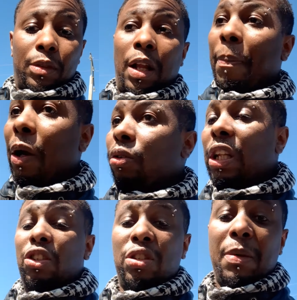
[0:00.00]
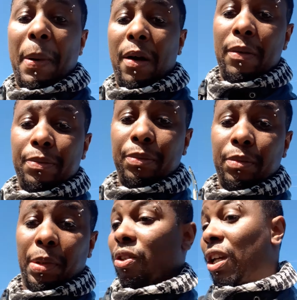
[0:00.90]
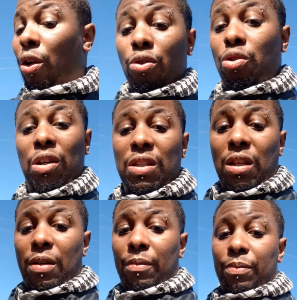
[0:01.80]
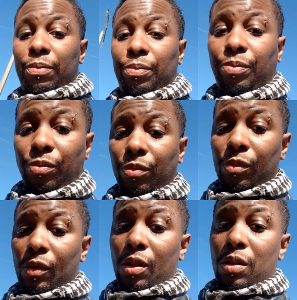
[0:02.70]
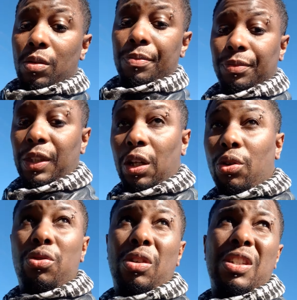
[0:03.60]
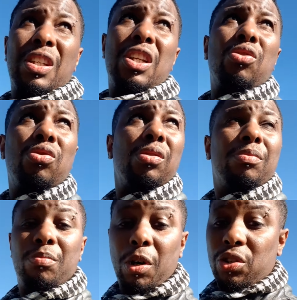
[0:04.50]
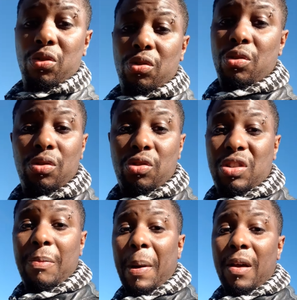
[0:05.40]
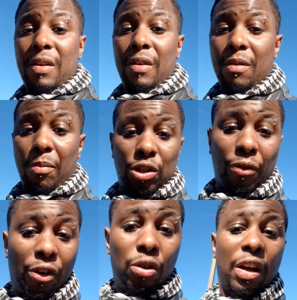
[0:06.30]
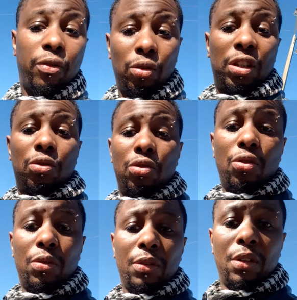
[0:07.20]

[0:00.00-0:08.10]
Là, par contre, là, je sais pas. Parce qu'il n'y a que Dieu qui sait. Il n'y a que Dieu qui sait les choses. Moi, je ne sais pas. Moi, je fais que la volonté de Dieu.